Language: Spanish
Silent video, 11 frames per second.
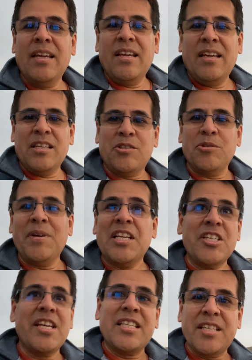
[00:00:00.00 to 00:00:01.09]
Estuve
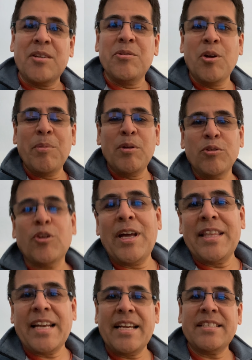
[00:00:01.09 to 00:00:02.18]
allí hace algunos minutos
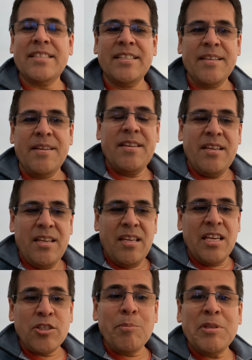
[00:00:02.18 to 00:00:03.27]
atrás y
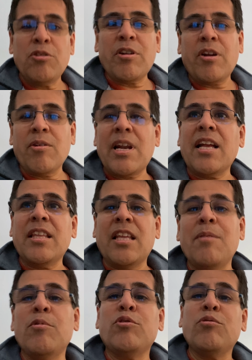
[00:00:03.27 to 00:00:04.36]
eso me hizo recordar que
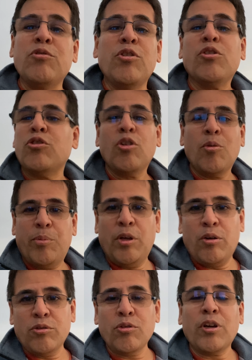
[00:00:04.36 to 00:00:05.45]
tenemos un Dios
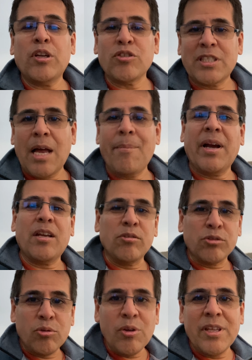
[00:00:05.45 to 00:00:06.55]
todopoderoso que nos ama, que nos
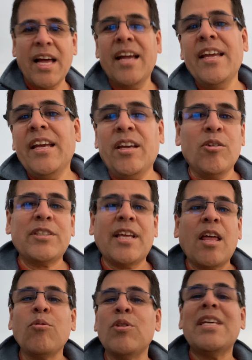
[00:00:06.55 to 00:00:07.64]
cuida, que nos ha
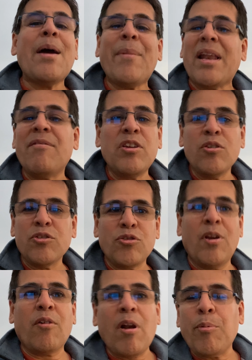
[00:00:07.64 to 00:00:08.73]
dado un día maravilloso en
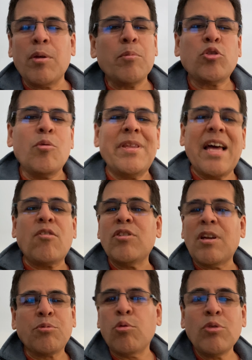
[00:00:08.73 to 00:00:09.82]
el cual podemos olvidarnos
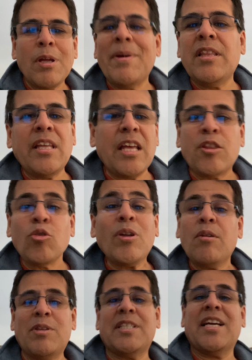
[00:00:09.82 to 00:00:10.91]
absolutamente de todas
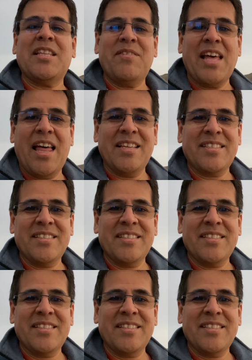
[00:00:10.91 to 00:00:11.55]
nuestras actividades.